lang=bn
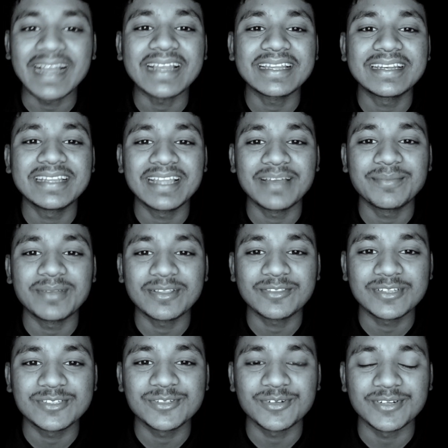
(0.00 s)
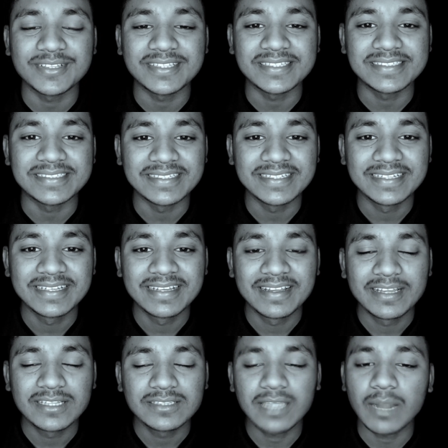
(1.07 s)
কাকে নিয়ে আমি এত কিছু করতেছি
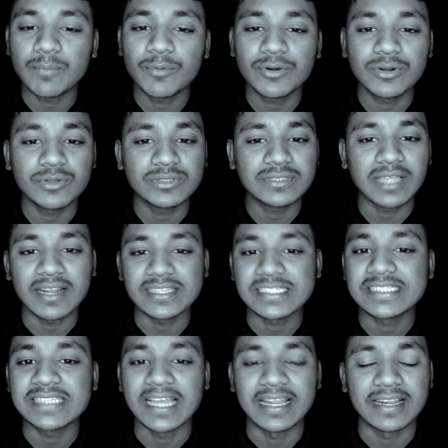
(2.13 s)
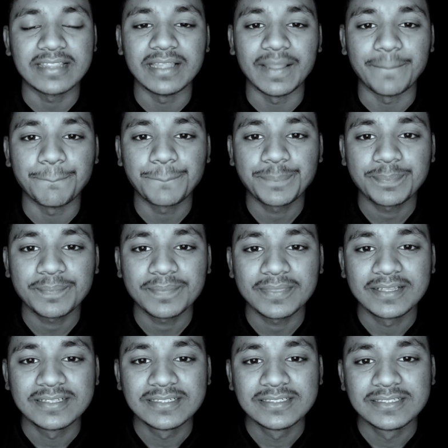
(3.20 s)
তারপরে তার আসে সাইরা দিলাম
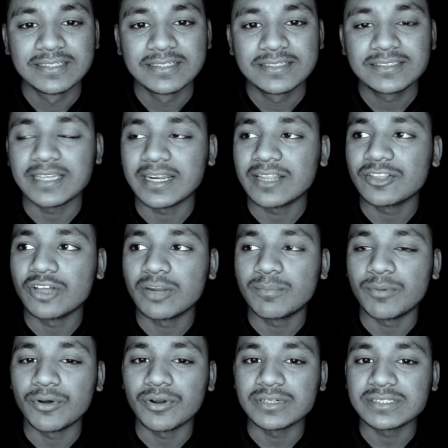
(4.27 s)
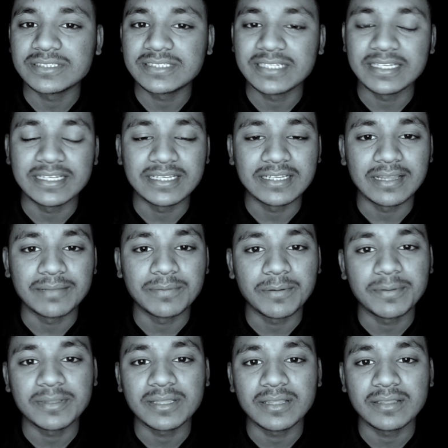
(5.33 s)
ছেড়ে দেওয়ার পর সে
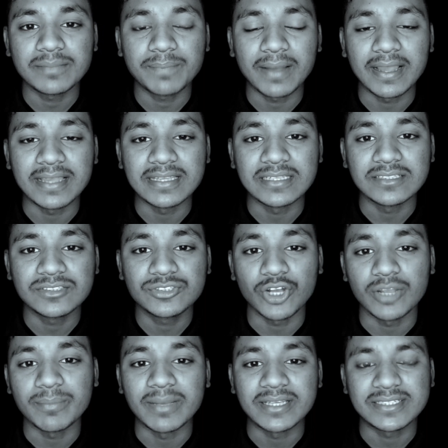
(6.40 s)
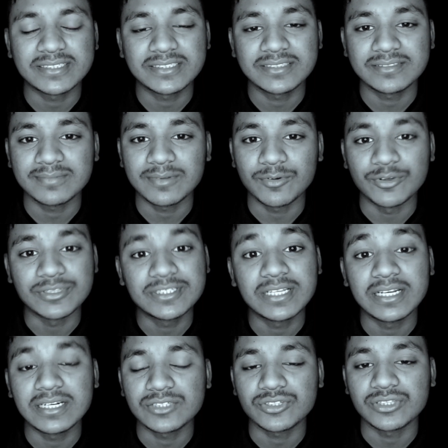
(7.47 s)
এভাবে প্রায় ছয় মাস ওই
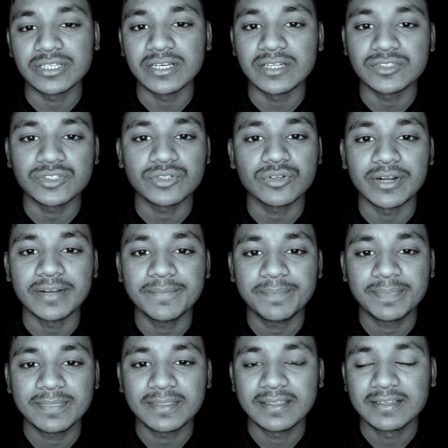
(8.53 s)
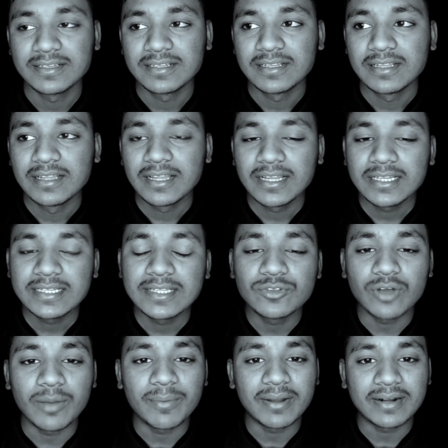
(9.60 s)
ছেলেটার সাথে রিলেশন করে
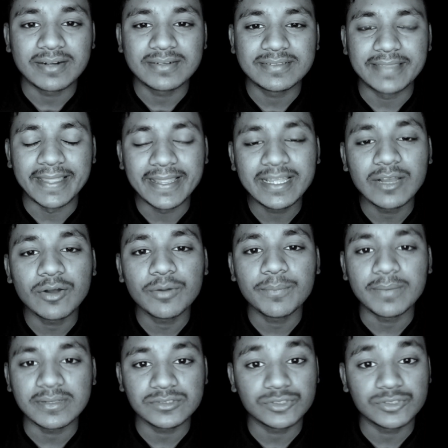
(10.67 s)
কিন্তু আমার দেখেও